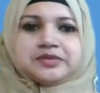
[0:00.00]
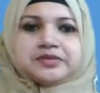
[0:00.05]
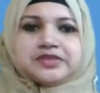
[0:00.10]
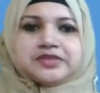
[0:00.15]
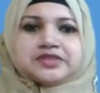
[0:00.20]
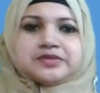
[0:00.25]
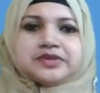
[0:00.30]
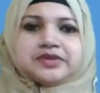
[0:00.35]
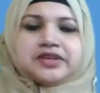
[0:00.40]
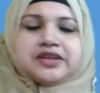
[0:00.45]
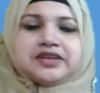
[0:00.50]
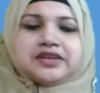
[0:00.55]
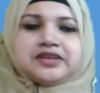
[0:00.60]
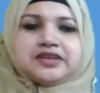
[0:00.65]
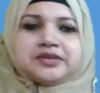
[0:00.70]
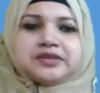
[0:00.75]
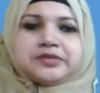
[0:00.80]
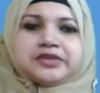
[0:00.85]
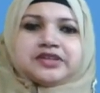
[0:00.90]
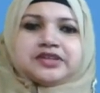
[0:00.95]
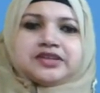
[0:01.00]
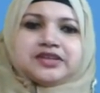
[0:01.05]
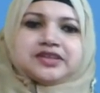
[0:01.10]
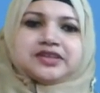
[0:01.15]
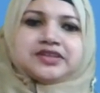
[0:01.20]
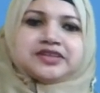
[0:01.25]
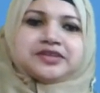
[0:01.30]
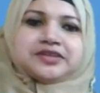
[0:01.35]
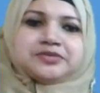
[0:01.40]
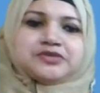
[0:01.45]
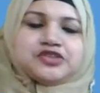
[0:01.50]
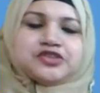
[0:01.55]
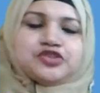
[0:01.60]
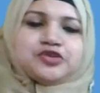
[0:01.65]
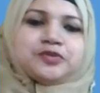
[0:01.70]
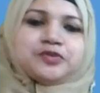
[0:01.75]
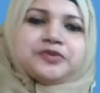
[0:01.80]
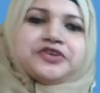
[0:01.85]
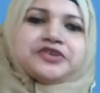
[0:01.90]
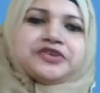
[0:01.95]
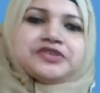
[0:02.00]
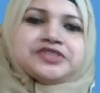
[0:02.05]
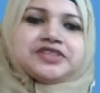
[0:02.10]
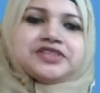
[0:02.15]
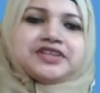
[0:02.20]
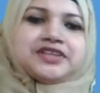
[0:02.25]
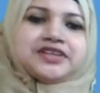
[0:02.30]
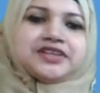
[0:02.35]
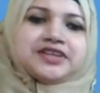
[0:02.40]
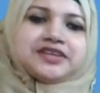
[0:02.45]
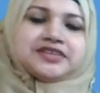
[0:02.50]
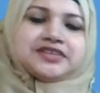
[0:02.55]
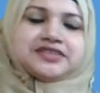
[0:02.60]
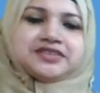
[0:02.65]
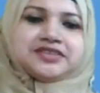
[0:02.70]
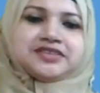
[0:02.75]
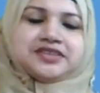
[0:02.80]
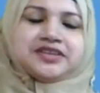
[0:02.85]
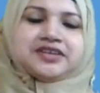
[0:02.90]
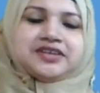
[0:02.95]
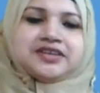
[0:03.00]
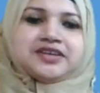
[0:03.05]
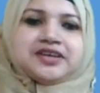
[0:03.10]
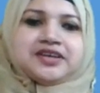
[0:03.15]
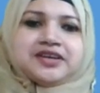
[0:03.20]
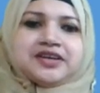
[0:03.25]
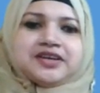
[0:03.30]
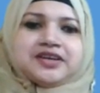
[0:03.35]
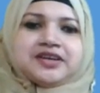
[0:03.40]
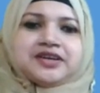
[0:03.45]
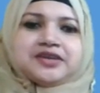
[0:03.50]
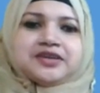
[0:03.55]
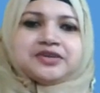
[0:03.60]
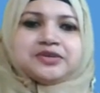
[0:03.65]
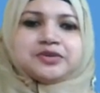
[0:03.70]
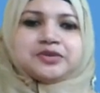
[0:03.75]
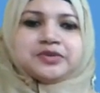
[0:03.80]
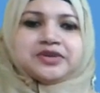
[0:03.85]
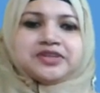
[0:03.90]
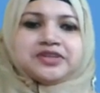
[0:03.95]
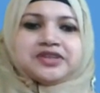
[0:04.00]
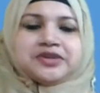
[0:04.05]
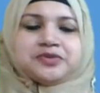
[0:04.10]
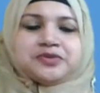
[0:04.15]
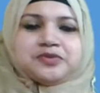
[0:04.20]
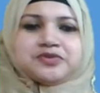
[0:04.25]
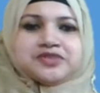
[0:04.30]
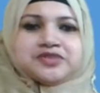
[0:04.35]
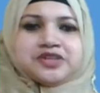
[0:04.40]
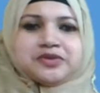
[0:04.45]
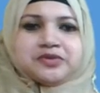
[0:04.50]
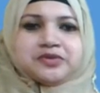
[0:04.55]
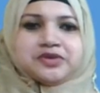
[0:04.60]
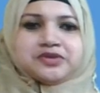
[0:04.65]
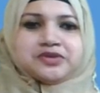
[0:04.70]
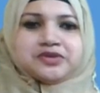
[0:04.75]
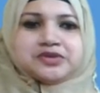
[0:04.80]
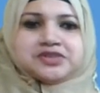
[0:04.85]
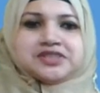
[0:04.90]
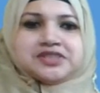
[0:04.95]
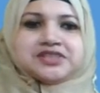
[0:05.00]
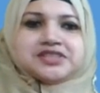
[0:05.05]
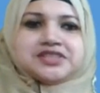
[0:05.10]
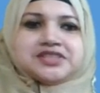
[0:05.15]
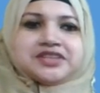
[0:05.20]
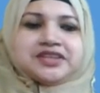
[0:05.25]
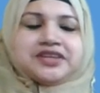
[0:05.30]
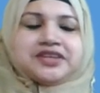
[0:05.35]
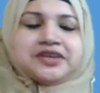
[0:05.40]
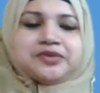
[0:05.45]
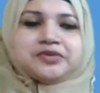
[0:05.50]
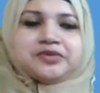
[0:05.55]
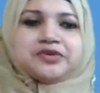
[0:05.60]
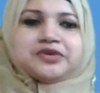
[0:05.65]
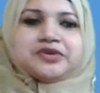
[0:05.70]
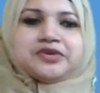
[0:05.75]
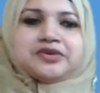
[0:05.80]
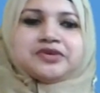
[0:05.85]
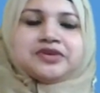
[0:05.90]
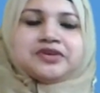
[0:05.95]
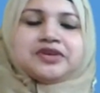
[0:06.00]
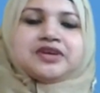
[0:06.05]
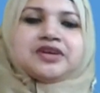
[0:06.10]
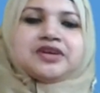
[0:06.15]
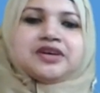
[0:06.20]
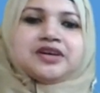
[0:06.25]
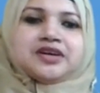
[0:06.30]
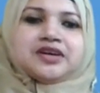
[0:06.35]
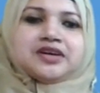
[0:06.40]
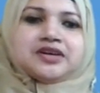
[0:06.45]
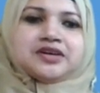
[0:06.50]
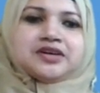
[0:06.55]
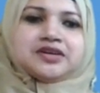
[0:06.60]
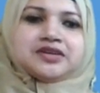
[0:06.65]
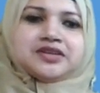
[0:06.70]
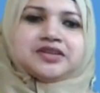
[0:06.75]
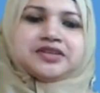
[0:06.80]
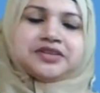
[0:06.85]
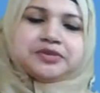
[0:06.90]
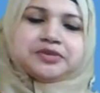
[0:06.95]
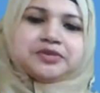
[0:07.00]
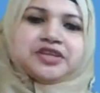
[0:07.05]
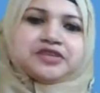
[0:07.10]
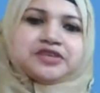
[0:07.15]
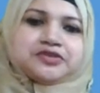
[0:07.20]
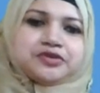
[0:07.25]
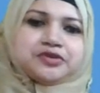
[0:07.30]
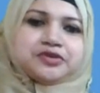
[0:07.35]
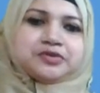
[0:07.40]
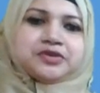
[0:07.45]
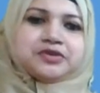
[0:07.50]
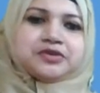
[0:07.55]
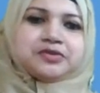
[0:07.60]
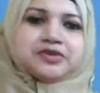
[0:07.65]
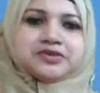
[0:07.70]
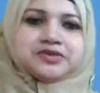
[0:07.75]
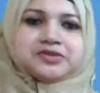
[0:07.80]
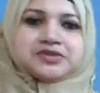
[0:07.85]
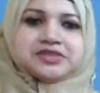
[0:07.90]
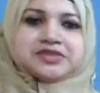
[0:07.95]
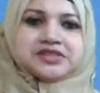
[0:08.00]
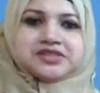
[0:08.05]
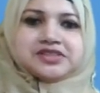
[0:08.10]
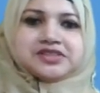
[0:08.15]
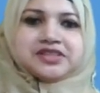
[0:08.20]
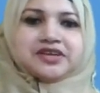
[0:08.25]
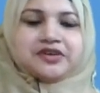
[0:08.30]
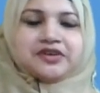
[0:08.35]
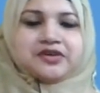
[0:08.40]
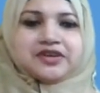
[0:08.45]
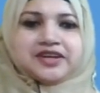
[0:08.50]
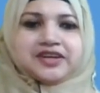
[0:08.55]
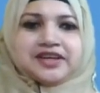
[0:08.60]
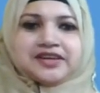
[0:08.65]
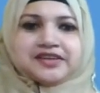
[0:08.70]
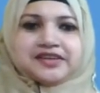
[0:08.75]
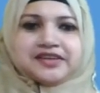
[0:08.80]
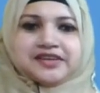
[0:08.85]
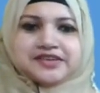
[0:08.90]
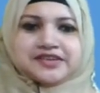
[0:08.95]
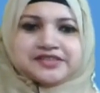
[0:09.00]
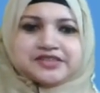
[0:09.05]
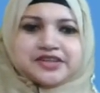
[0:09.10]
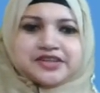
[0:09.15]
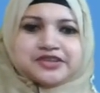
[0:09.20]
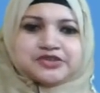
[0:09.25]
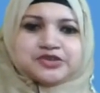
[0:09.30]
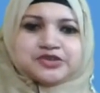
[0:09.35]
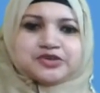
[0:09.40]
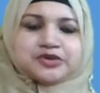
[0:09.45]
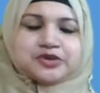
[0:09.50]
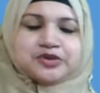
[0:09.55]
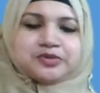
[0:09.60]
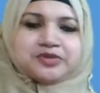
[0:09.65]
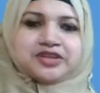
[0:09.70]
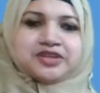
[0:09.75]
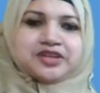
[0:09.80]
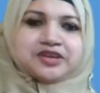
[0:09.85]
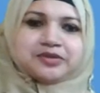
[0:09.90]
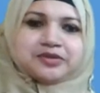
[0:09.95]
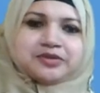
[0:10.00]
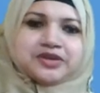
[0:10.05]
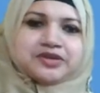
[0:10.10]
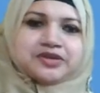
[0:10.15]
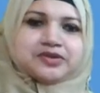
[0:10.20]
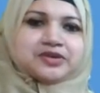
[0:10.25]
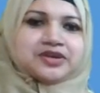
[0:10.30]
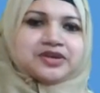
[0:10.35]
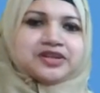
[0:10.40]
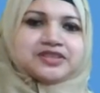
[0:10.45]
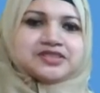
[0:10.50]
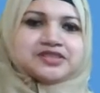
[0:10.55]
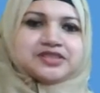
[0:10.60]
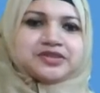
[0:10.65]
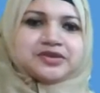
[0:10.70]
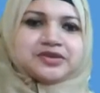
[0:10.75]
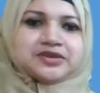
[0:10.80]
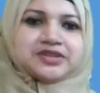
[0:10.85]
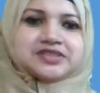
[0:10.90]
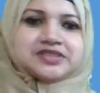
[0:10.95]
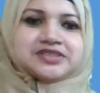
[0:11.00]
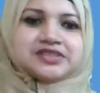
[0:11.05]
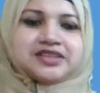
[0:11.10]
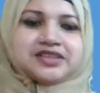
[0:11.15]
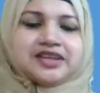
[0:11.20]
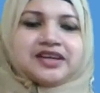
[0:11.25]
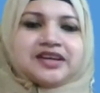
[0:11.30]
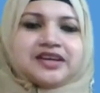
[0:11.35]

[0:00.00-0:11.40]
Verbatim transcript: বিসমিল্লাহ রহমান রাহিম সুপ্রিয় শিক্ষার্থী তোমাদের পূজার বন্ধ শেষে এবং ঈদে মিলাদুনবীর বন্ধ শেষে অনলাইন ক্লাস কার্যক্রম নিয়ে আবারও হাজির হয়েছি